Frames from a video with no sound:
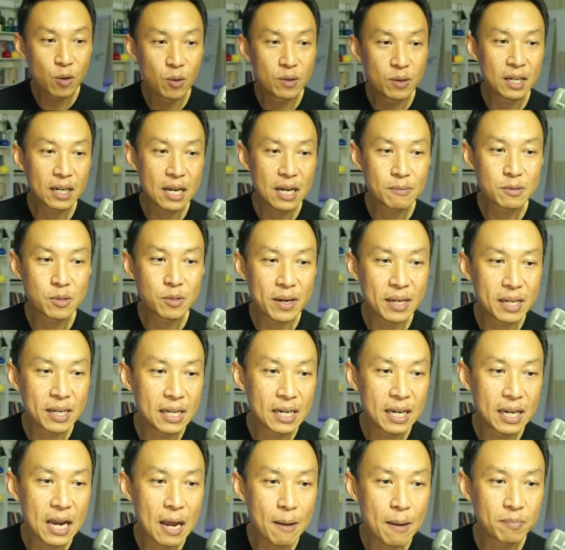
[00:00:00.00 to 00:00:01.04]
ดุลนะครับสวัสดี
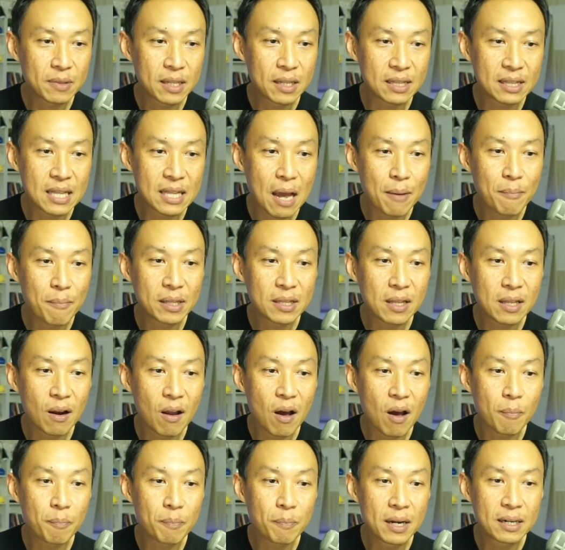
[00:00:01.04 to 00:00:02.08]
นะครับติดตามมาตล
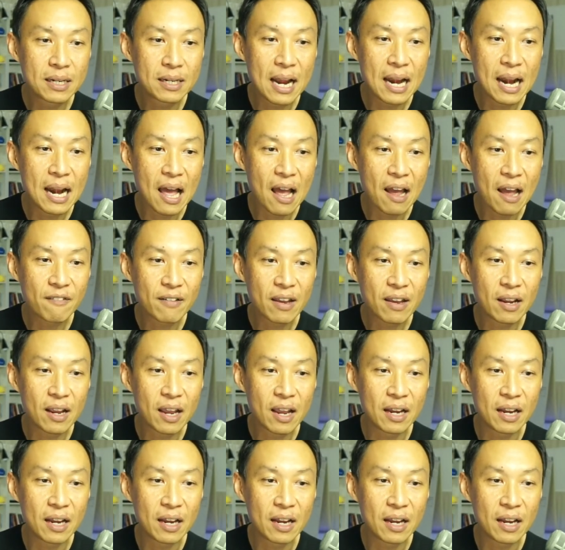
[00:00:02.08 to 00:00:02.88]
อดเพิ่งได้ไลฟ์